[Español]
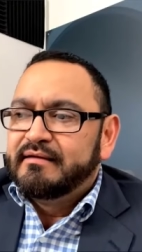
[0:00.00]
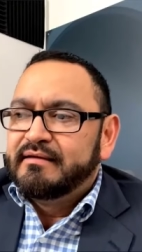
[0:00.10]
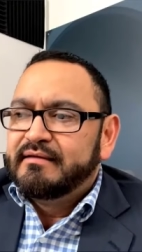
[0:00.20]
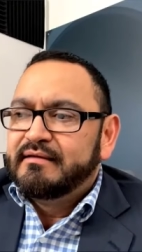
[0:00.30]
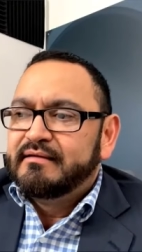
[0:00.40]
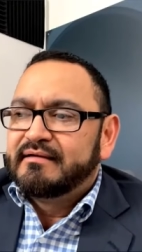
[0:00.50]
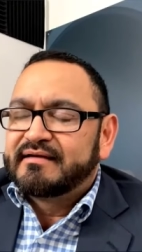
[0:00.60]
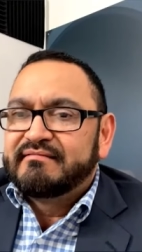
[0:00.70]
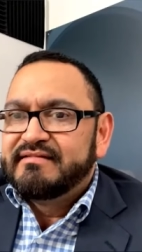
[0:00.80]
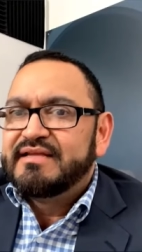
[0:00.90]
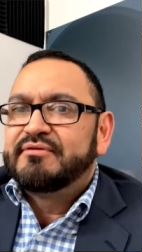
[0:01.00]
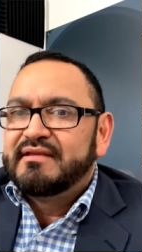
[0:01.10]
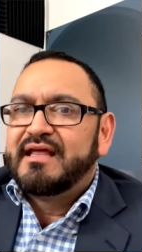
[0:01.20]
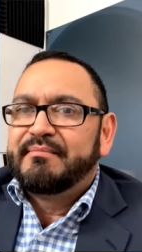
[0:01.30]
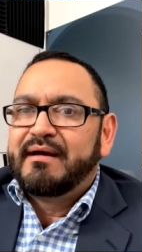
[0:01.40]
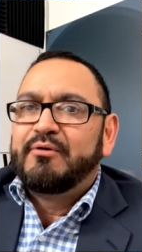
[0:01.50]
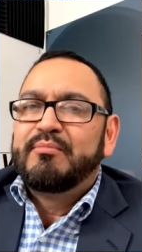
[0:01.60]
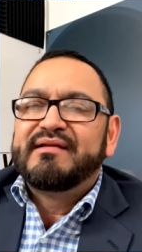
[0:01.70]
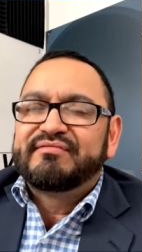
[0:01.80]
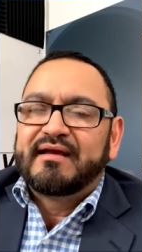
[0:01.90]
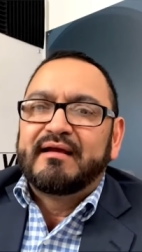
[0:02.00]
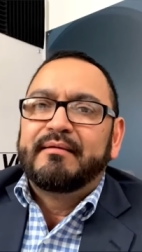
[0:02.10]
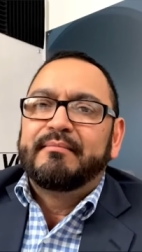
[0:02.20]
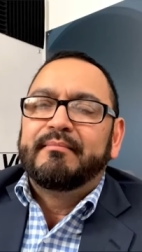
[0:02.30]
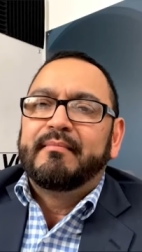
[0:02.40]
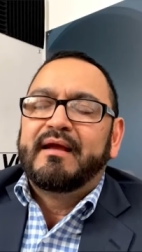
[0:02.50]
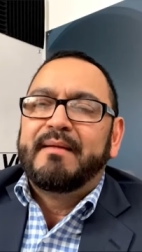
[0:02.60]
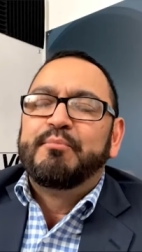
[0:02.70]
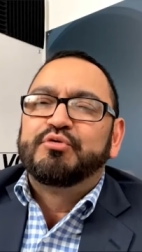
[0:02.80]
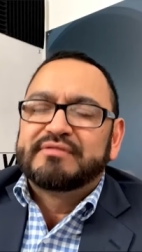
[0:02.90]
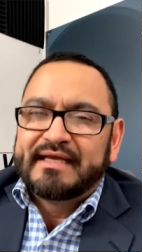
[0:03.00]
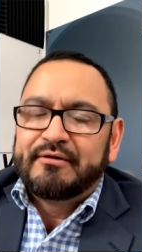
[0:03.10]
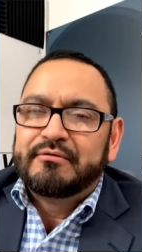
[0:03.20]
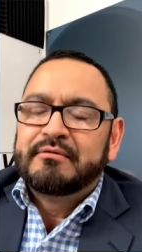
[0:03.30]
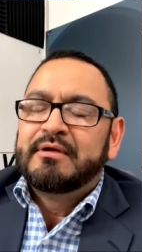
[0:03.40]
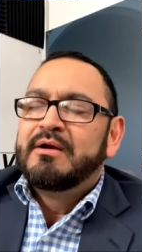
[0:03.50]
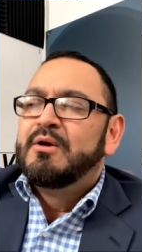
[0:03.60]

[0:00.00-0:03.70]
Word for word: y recibiendo nada más un mensaje embustero,